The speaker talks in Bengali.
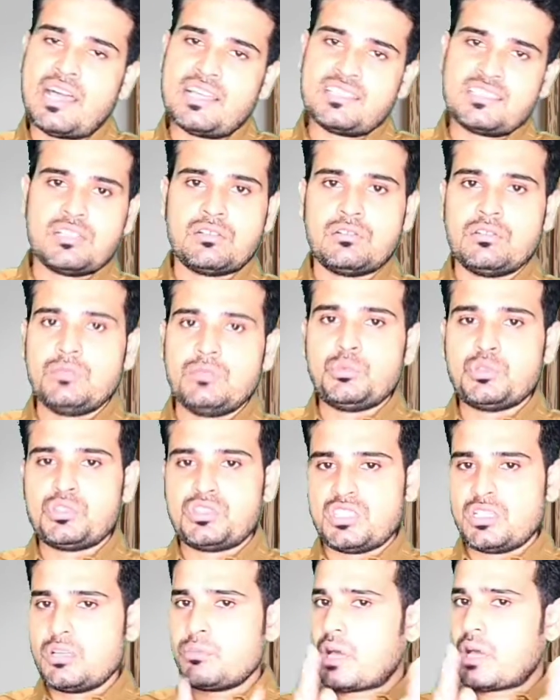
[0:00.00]
আশা করি
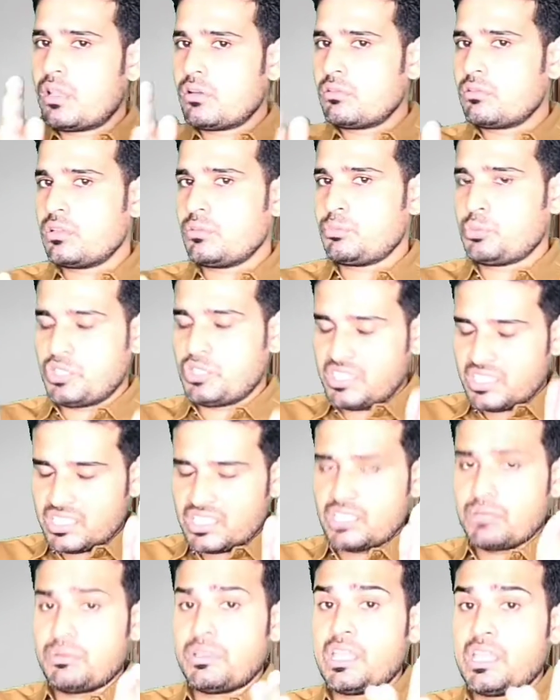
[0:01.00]
প্রত্যেকে ভালো করে পরীক্ষা
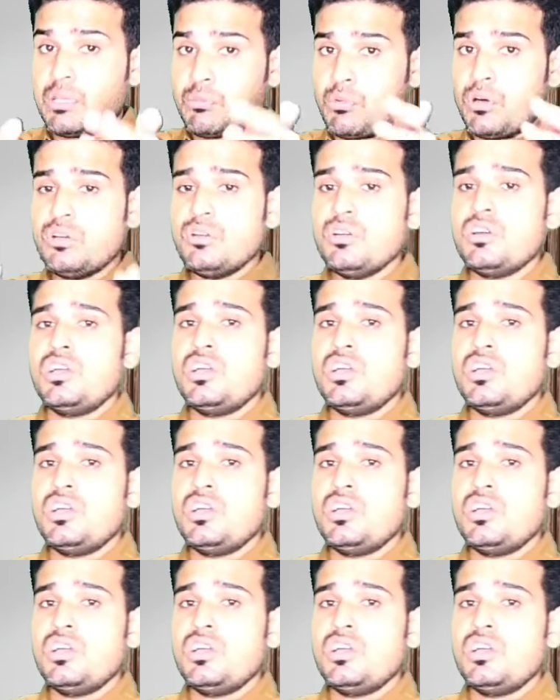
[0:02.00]
দেবে এবং